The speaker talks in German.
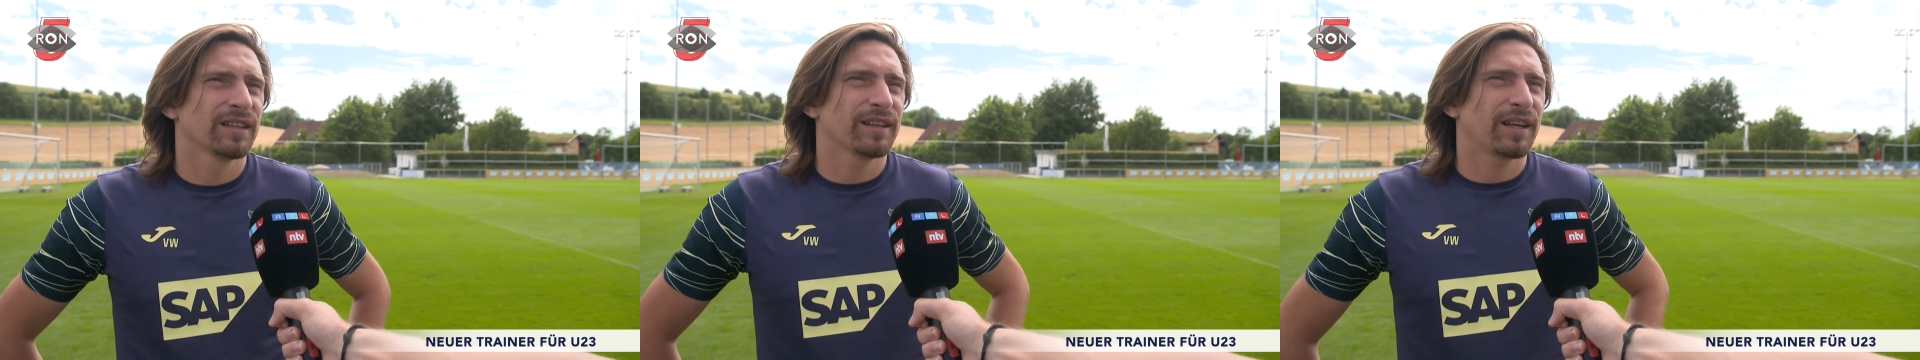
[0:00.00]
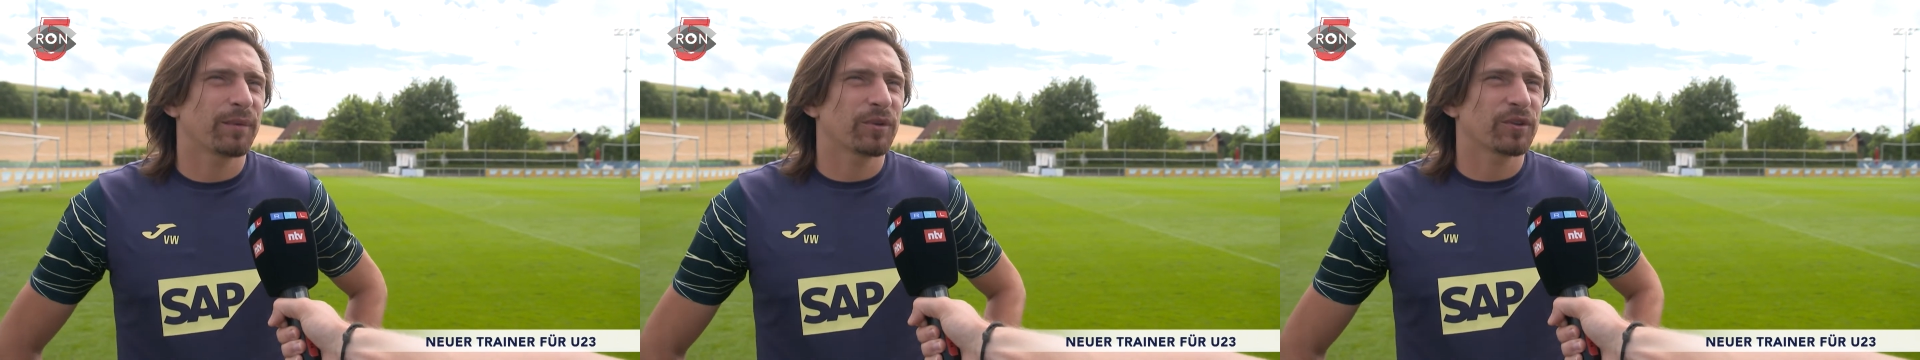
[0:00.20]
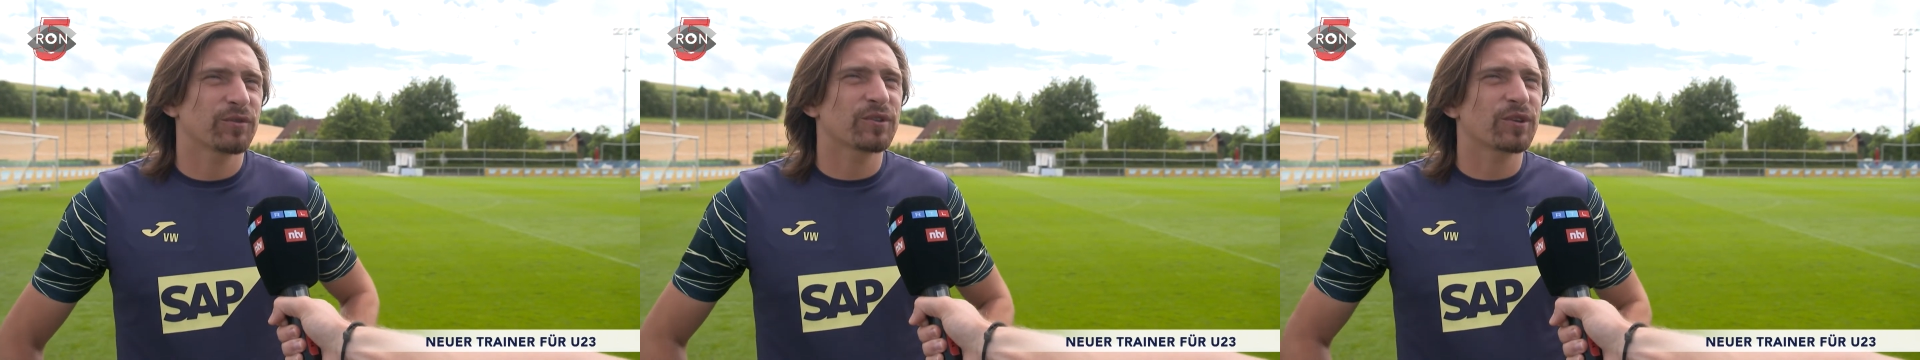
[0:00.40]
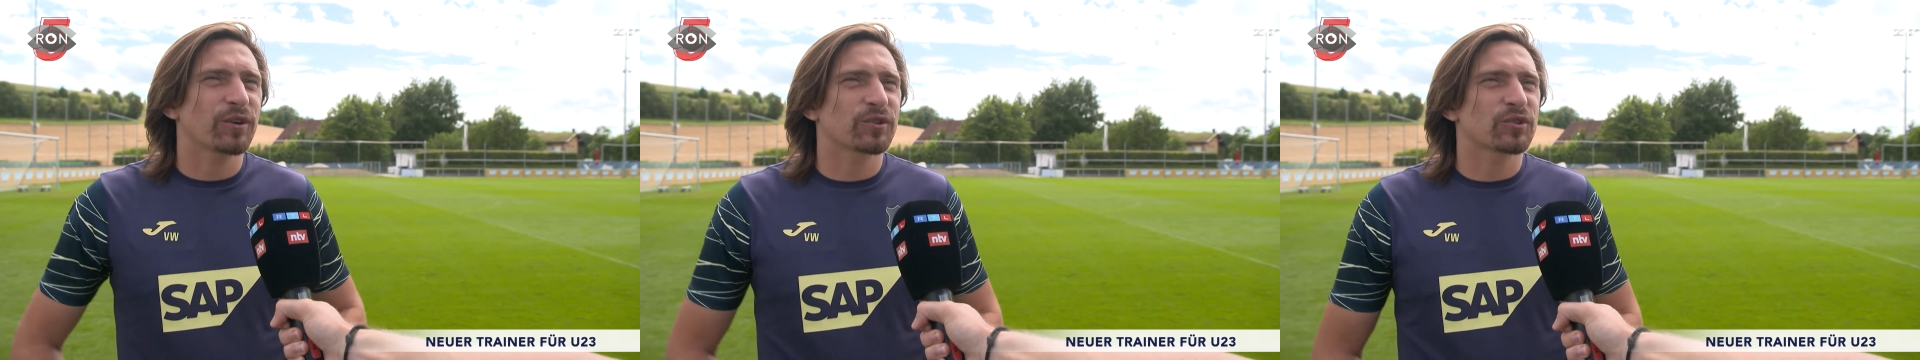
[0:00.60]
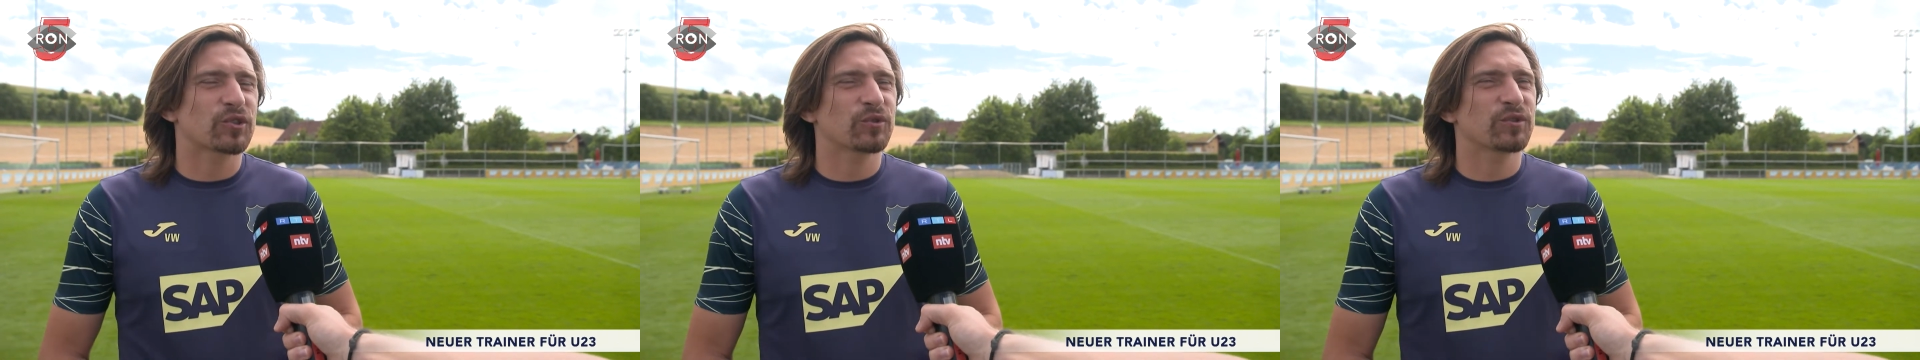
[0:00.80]
haben natürlich auch
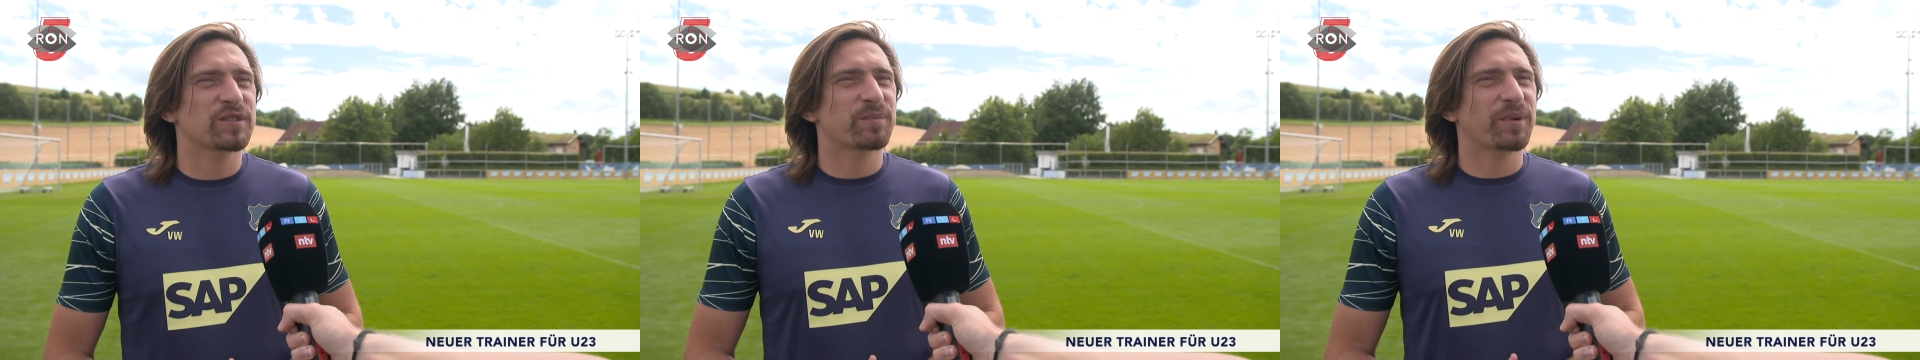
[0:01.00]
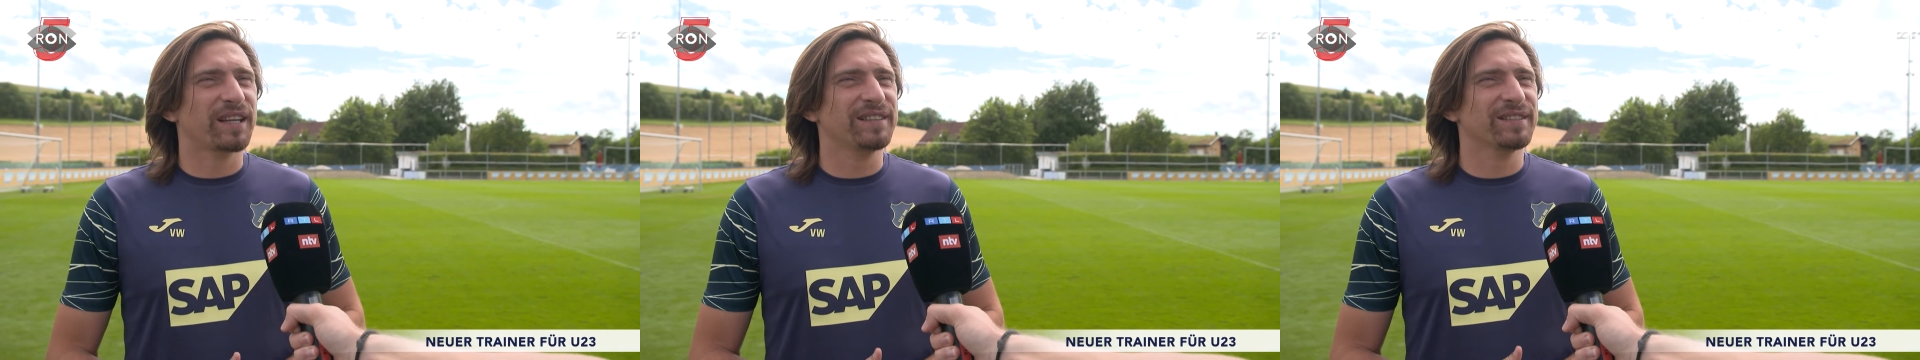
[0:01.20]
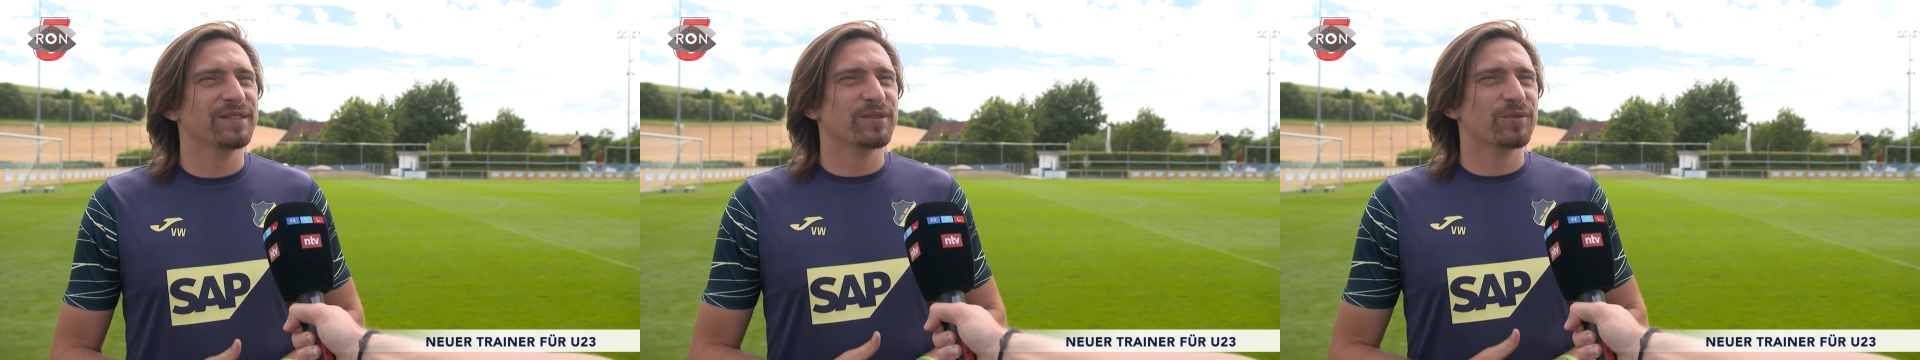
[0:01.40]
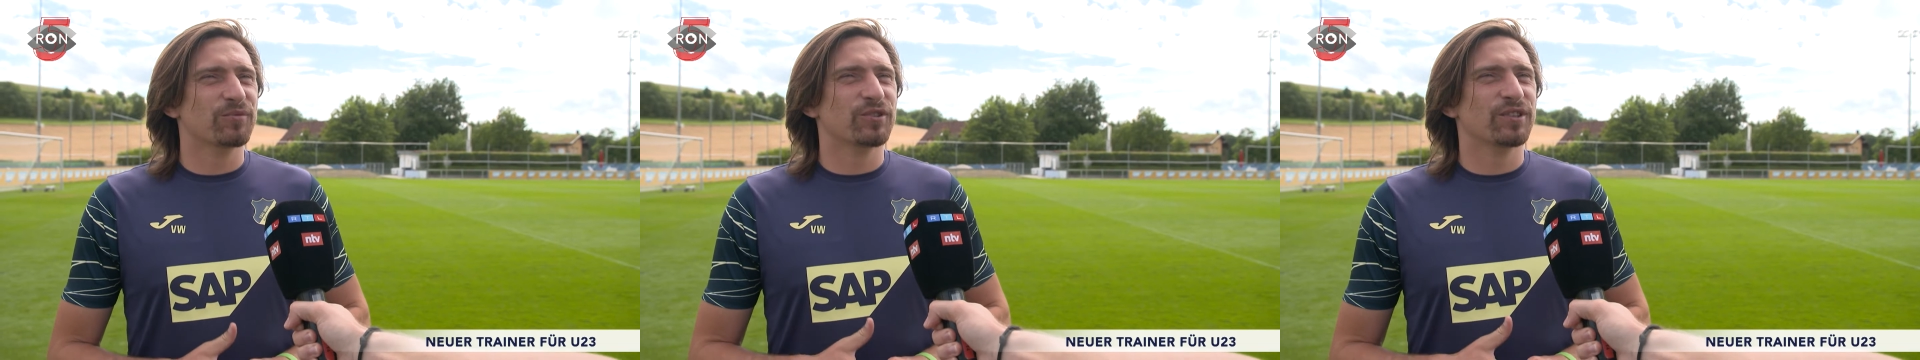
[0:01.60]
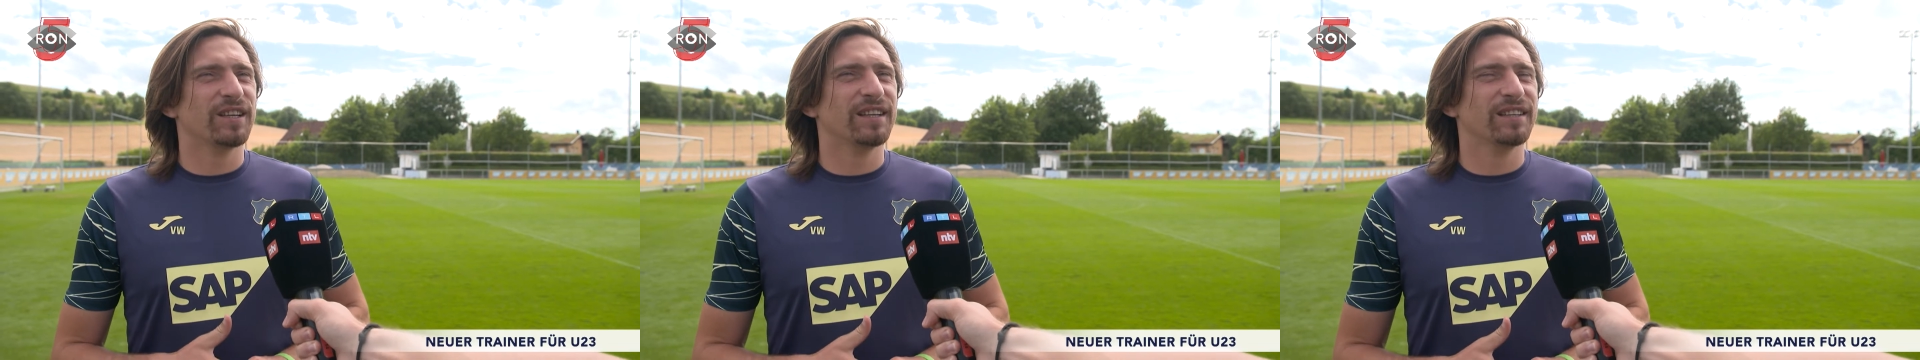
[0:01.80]
ein schönes Brett zum
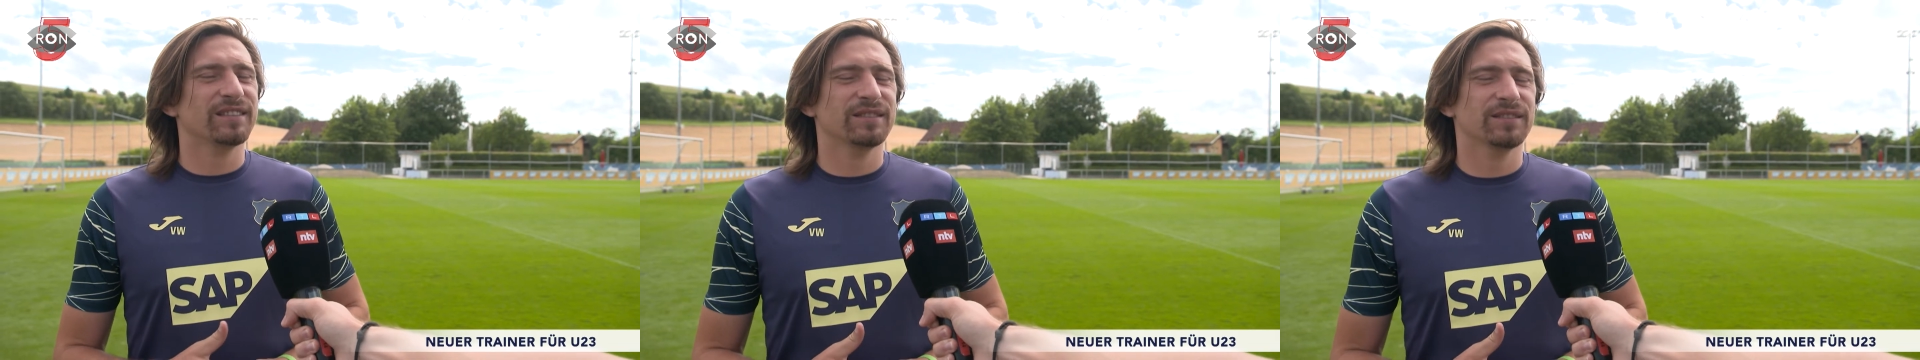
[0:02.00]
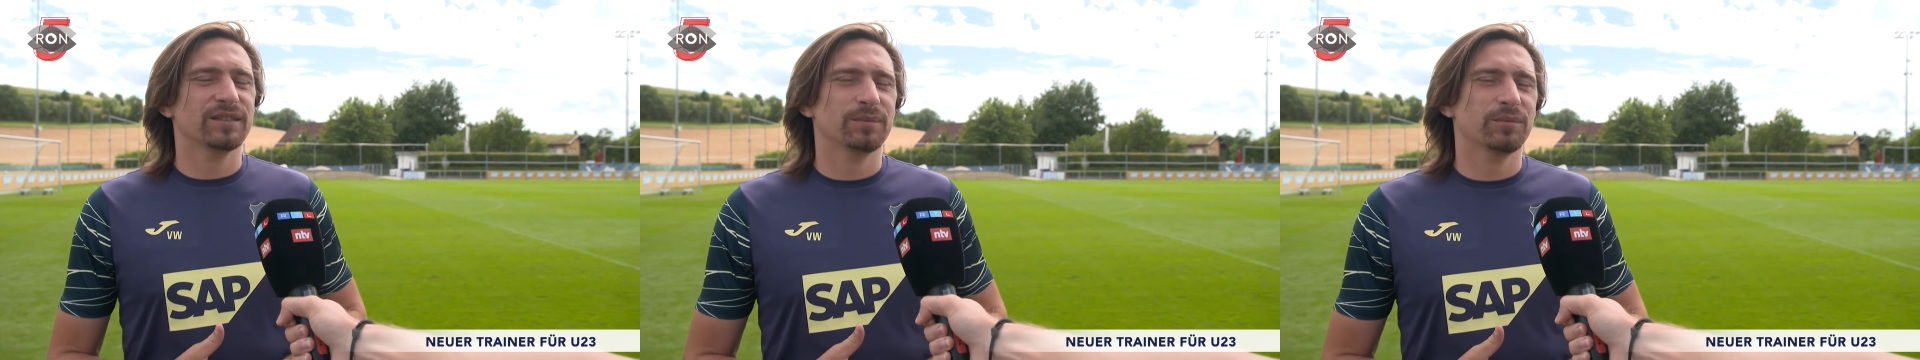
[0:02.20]
Start äh,